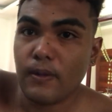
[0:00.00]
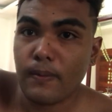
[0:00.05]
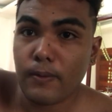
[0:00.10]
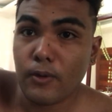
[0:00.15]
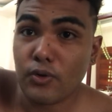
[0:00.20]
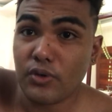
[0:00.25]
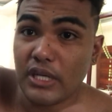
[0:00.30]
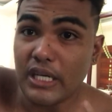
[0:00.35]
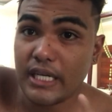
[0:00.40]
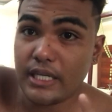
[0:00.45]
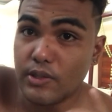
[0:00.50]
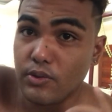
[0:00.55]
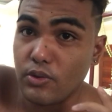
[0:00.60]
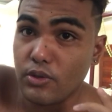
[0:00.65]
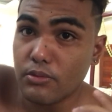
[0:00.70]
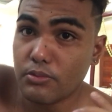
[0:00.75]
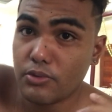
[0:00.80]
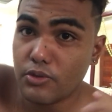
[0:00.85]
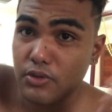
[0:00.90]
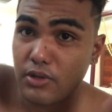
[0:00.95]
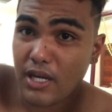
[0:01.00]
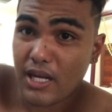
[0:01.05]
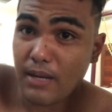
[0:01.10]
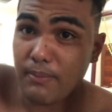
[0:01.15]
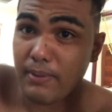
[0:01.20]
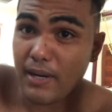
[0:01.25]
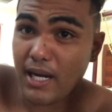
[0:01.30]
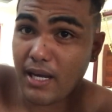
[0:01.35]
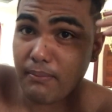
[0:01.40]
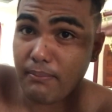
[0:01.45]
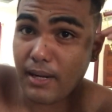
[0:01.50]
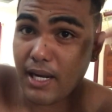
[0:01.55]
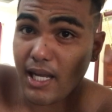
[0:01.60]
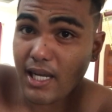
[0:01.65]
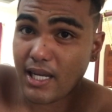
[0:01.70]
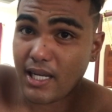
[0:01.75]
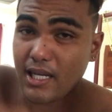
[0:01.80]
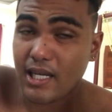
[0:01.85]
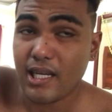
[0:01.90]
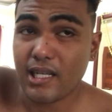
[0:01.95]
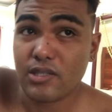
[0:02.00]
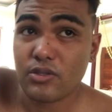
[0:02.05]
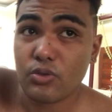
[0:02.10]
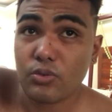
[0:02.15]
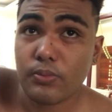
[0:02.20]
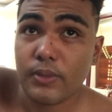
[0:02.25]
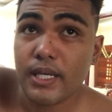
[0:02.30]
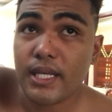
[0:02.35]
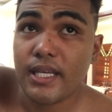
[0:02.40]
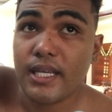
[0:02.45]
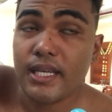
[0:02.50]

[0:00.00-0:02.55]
Kung nakadungog mo nga gapalak-palak ang kanang tubig,